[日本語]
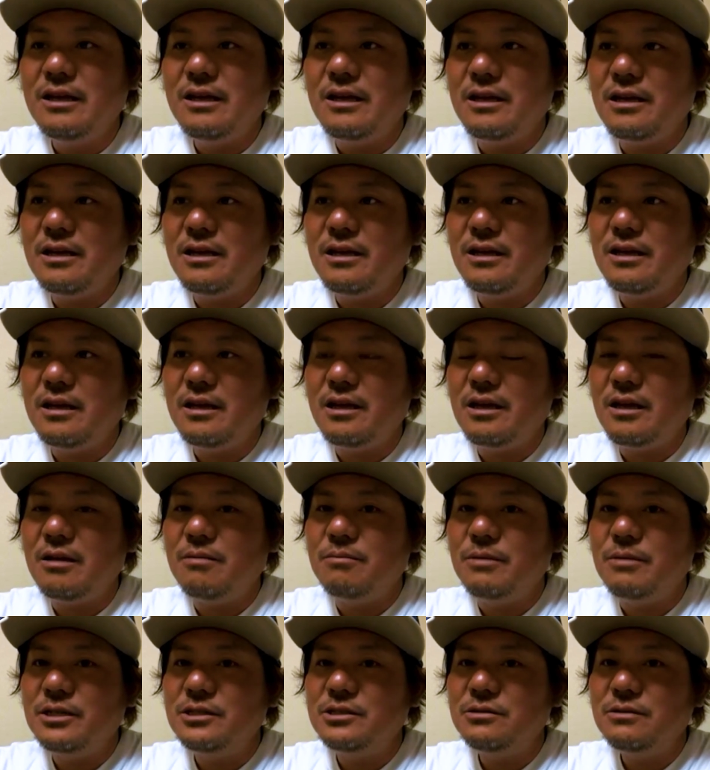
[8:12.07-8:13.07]

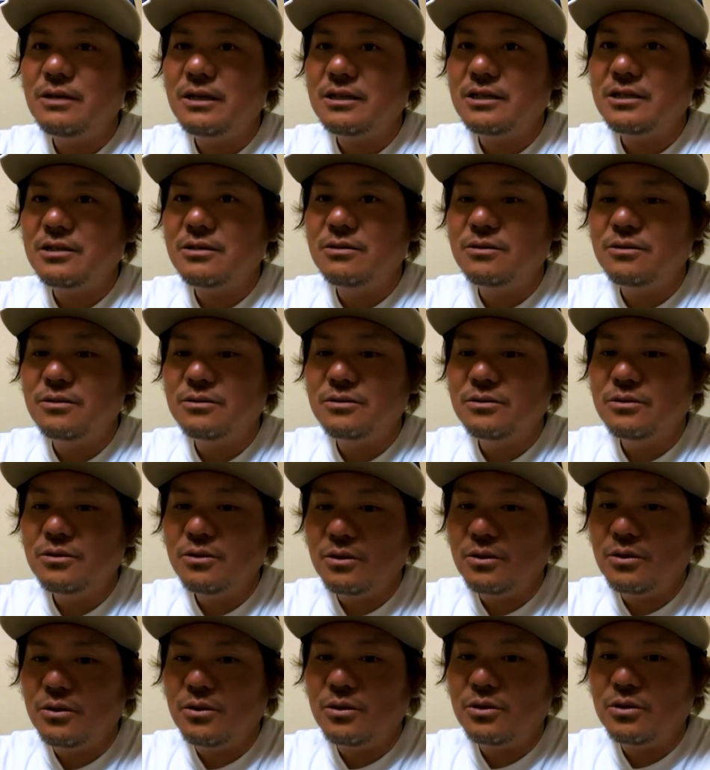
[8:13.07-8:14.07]
えー、まずは基本
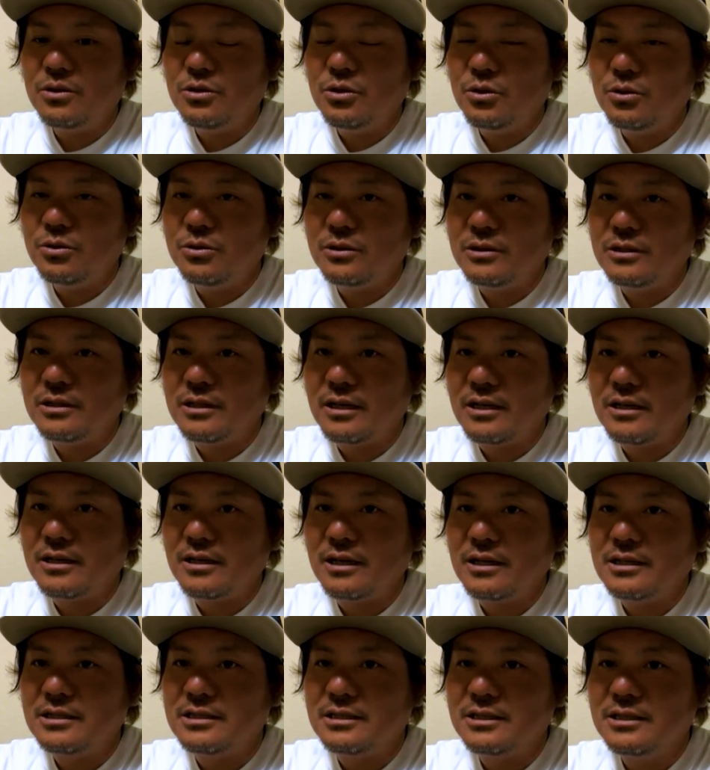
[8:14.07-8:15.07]
の
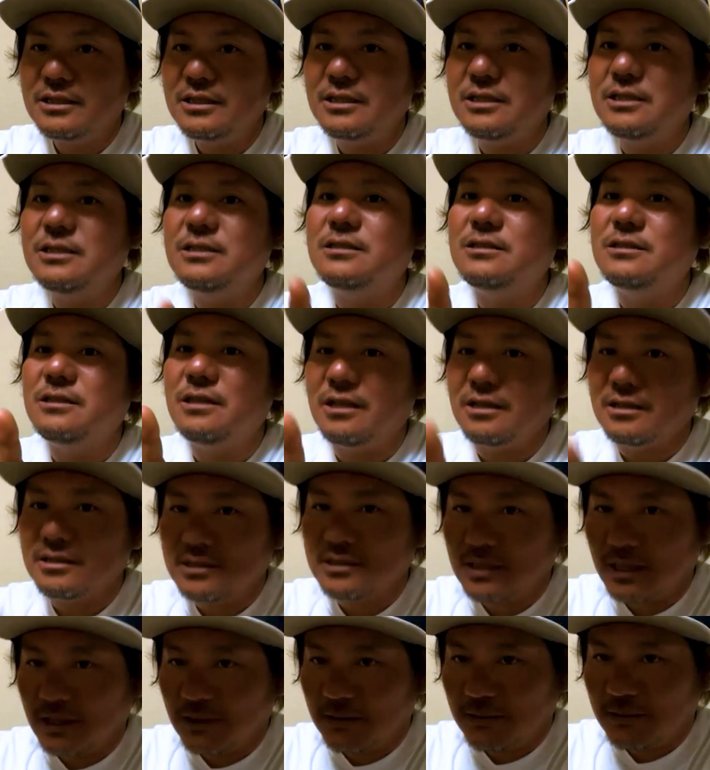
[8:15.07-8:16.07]
4.8に
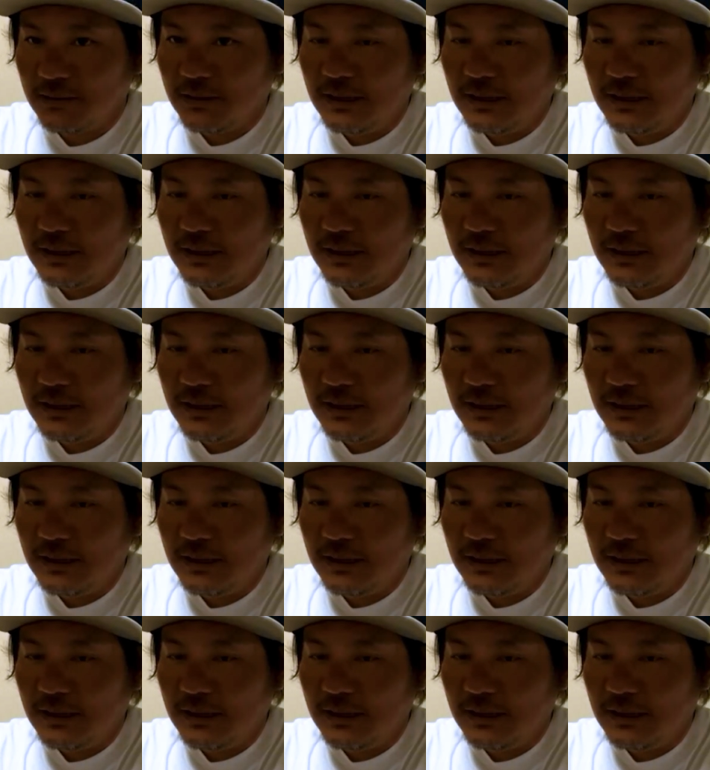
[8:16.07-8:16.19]
1.3。